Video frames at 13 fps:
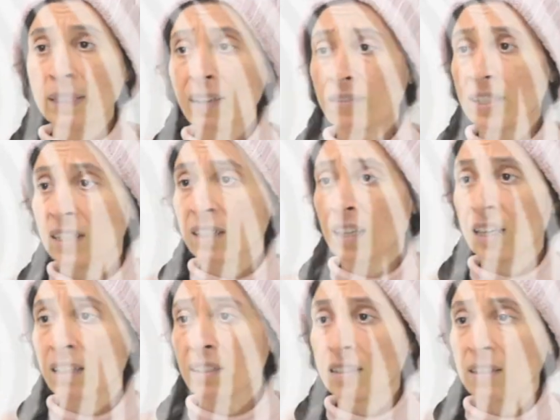نفس
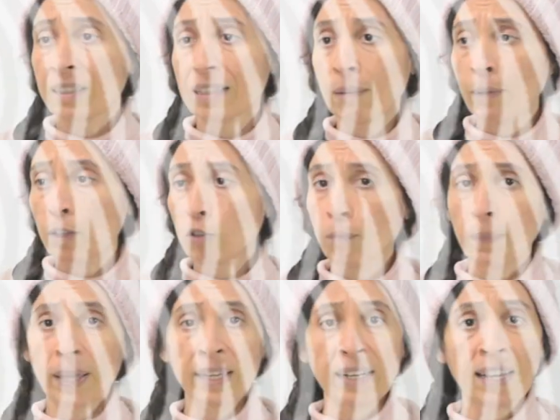الناس اللي عملته
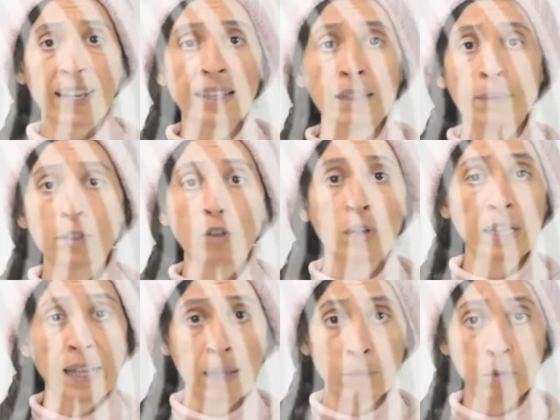امبارح غالبا هو
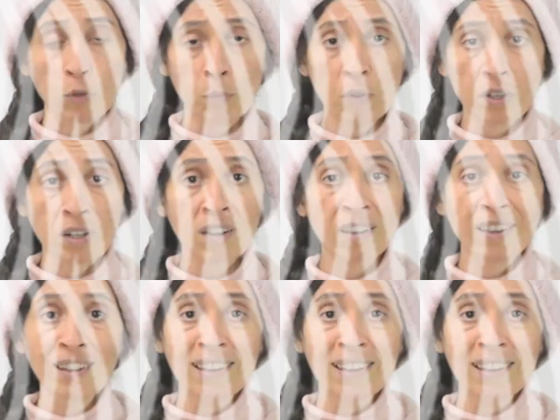اللي هعمله بكرة